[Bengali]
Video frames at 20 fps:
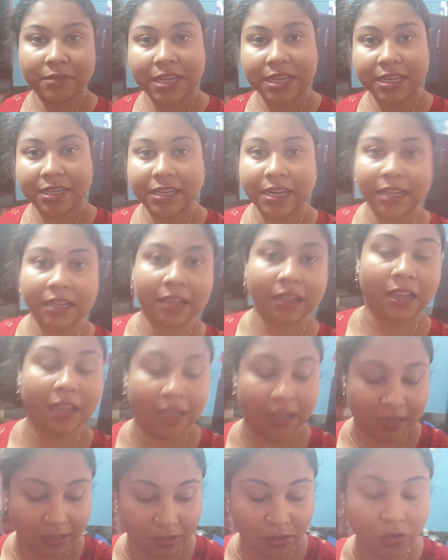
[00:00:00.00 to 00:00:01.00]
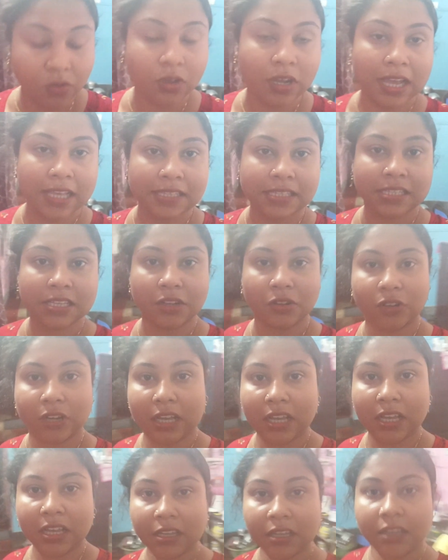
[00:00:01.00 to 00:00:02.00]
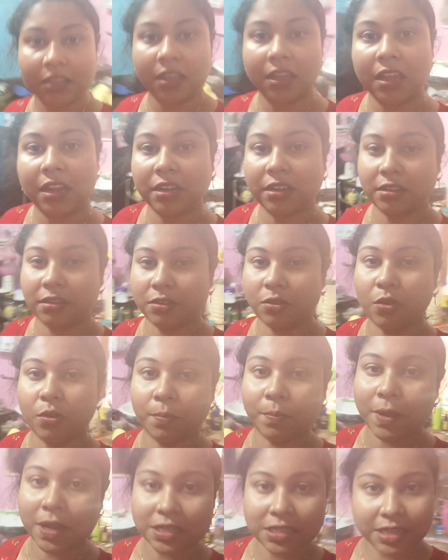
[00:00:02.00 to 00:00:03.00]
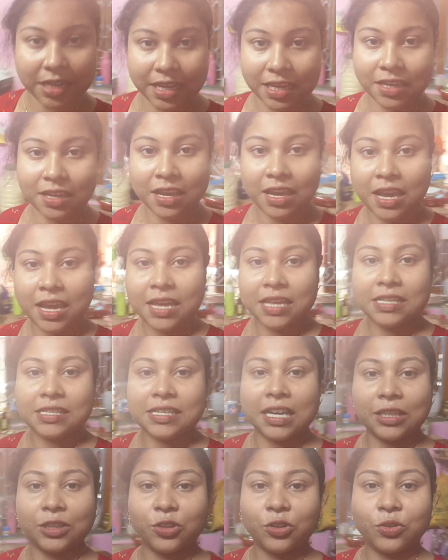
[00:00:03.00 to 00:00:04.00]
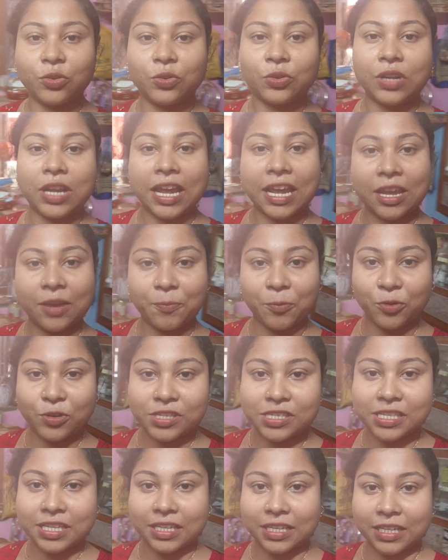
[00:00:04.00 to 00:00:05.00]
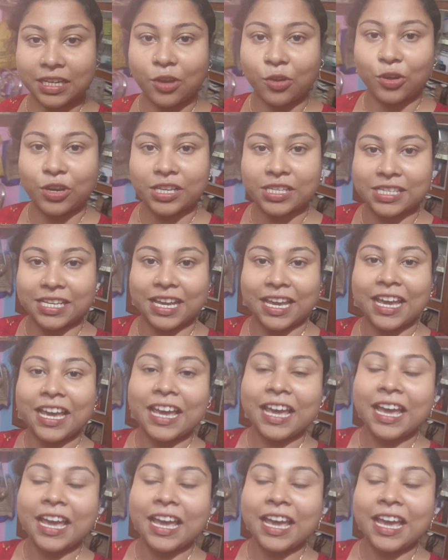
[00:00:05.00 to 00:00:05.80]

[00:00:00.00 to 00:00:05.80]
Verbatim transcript: ঠিকঠাক লোক আসছিল না আর অভ্যাস নেই যার দরুন এই পরিস্থিতিটা হয়েছে